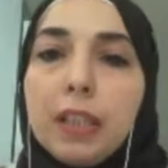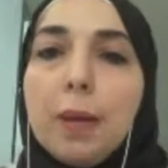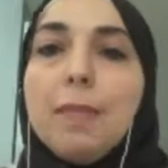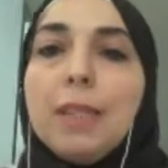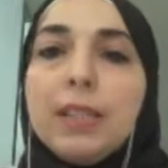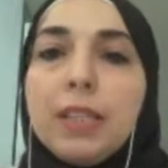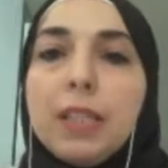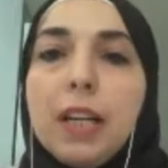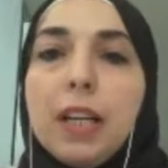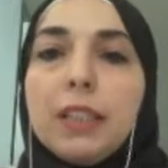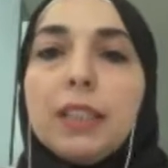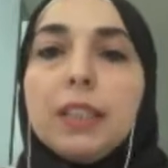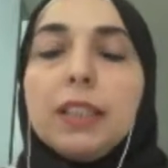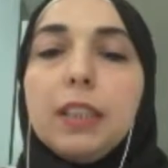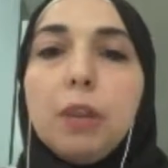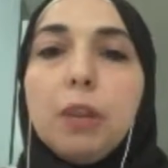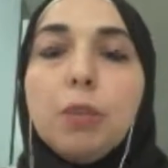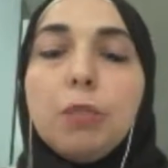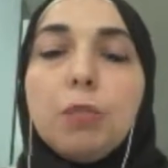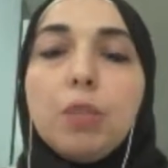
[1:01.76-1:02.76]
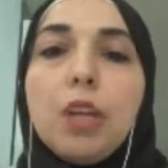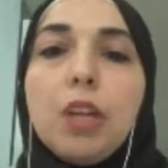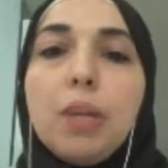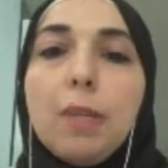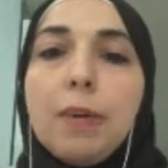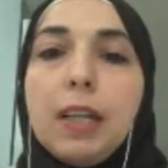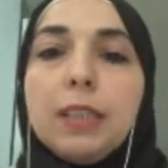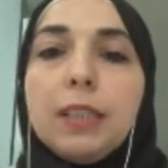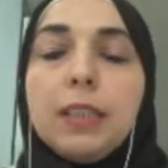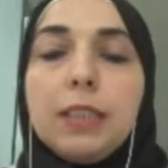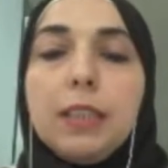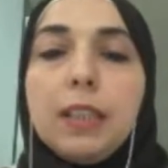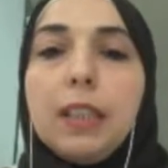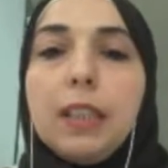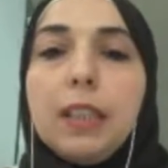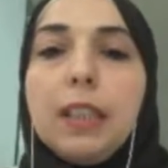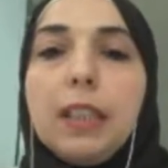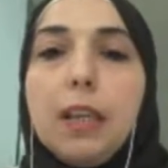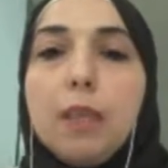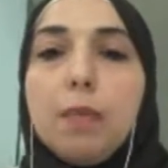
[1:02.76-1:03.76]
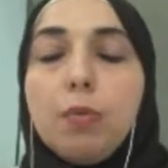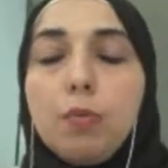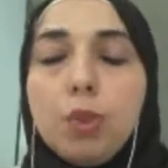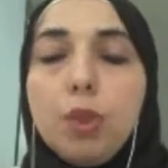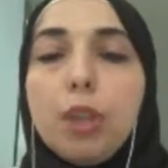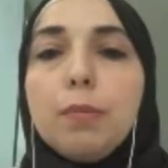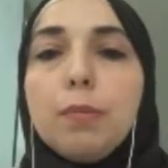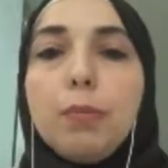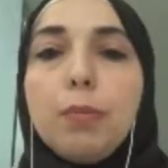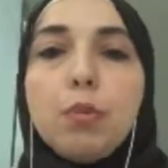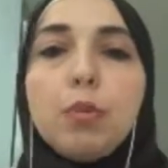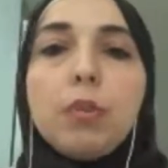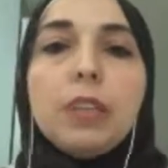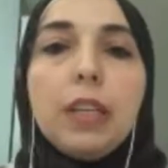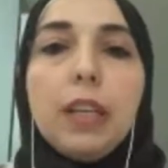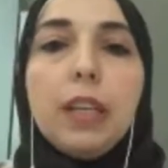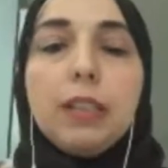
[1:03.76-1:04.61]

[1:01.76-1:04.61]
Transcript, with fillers: اكمل دراستي هون بالجامعات التركيه من مجرد ما